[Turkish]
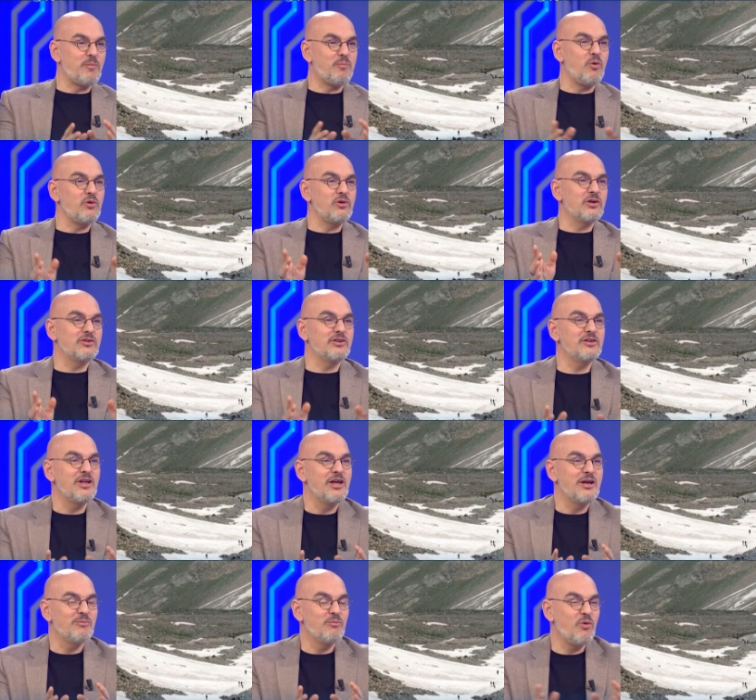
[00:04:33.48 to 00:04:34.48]
Japonya'nın
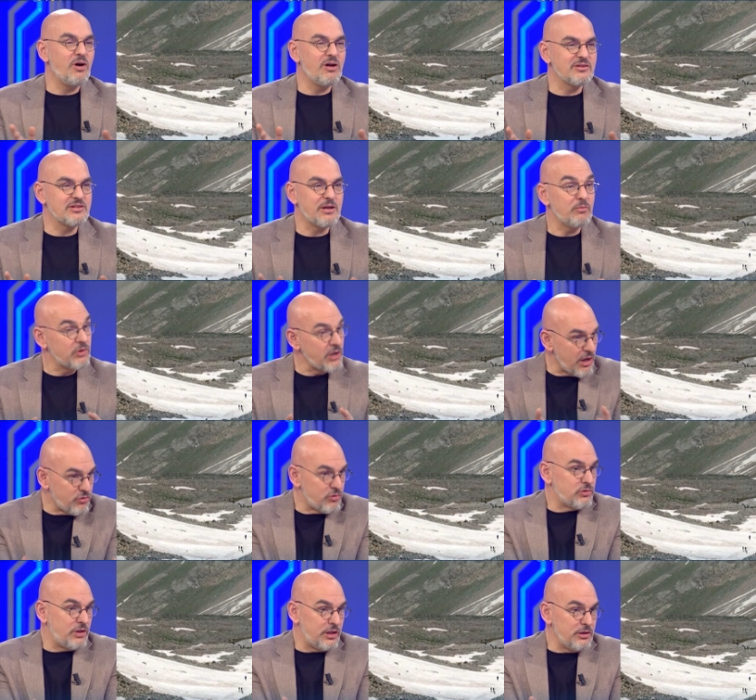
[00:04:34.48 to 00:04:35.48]
muazzam
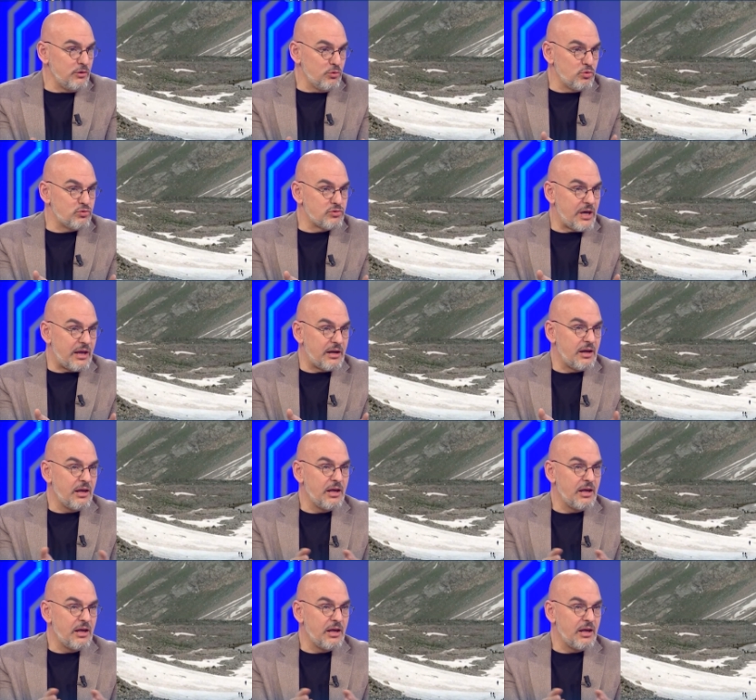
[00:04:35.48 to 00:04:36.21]
gerçekten de güzel.